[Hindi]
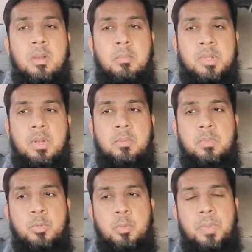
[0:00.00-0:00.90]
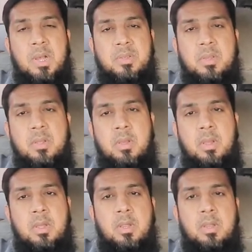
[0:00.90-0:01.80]
मतलब जो पास
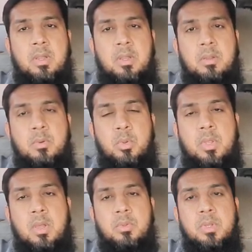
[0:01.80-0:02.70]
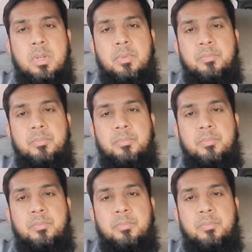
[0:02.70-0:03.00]
टू थाउजेंड